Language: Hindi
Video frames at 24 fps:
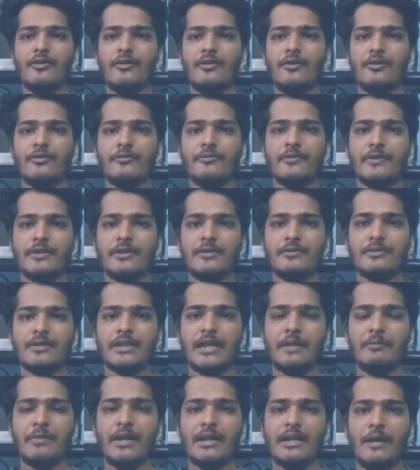और फिर
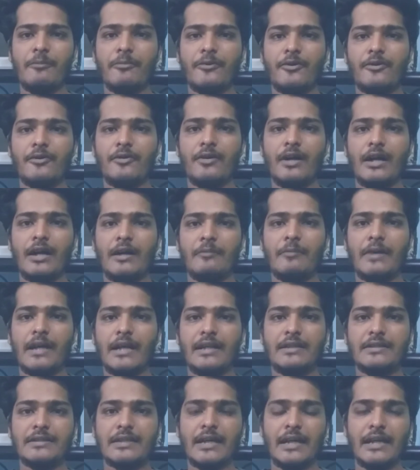उसके बाद आपको
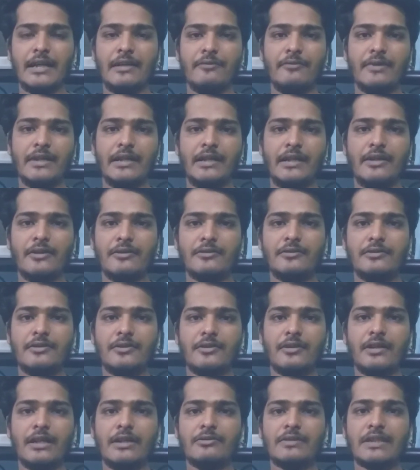हमारी सारी वीडियोस
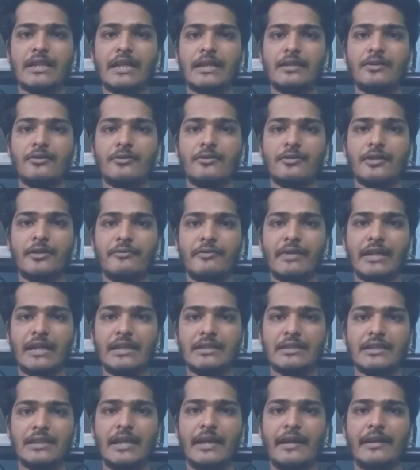जो है उसके
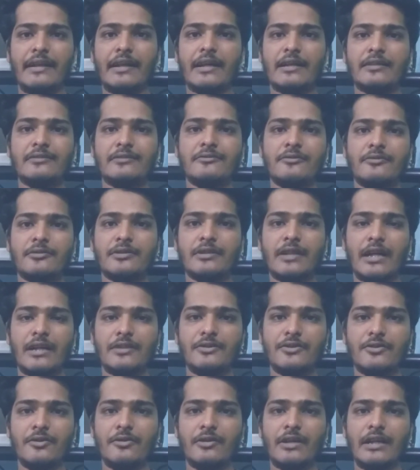नोटिफिकेशन यानी कि सूचना
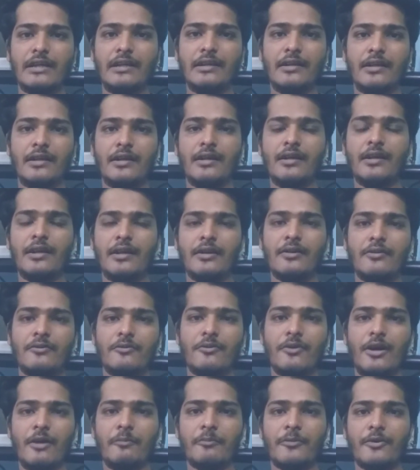जो होगी
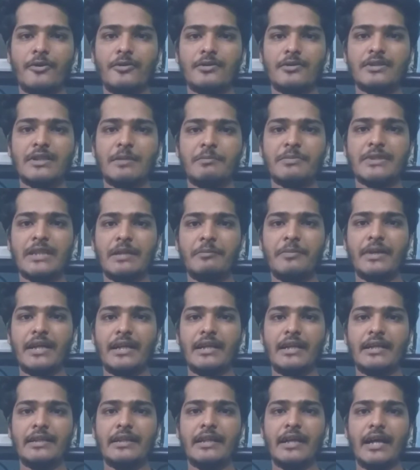वो तो आपको सबसे
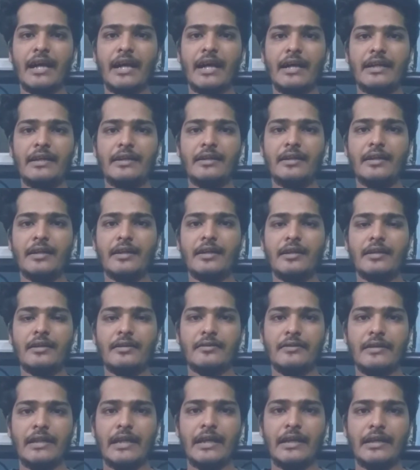पहले दिखाई
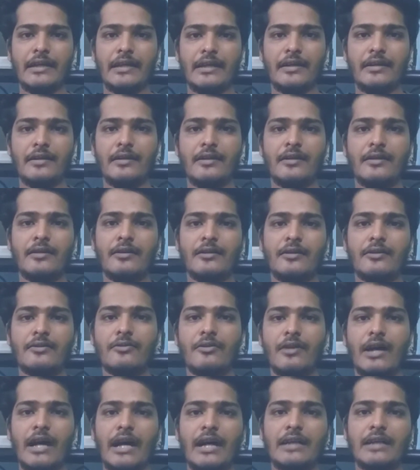देगी
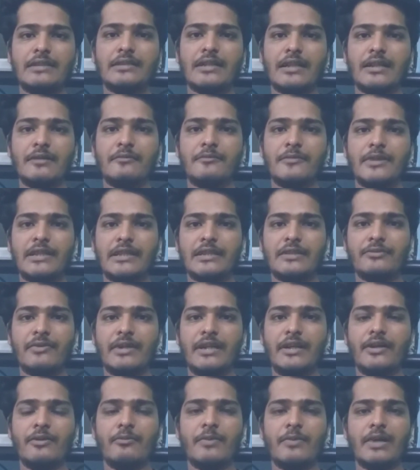तो आज हम इस
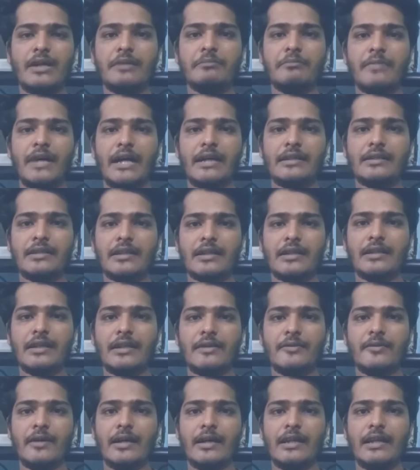वीडियो में बात
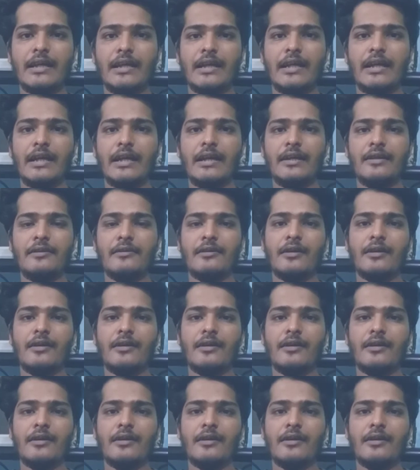करने वाले हैं